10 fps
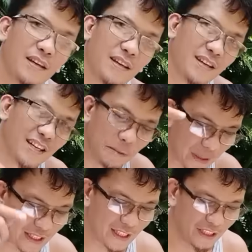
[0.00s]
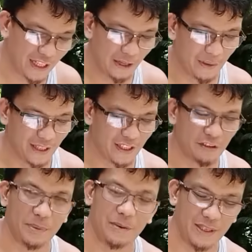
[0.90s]
Lipat natin yung camera dito
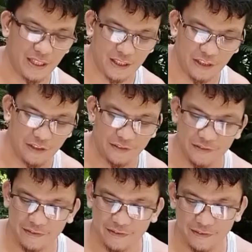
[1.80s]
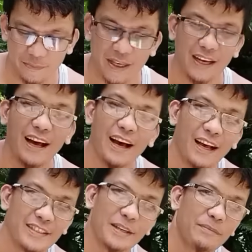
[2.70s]
para makita nyo. Para
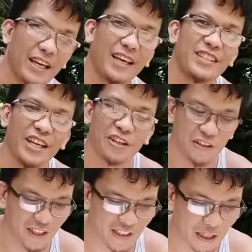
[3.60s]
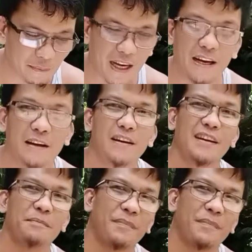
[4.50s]
someday, i-share nyo rin sa iba, mag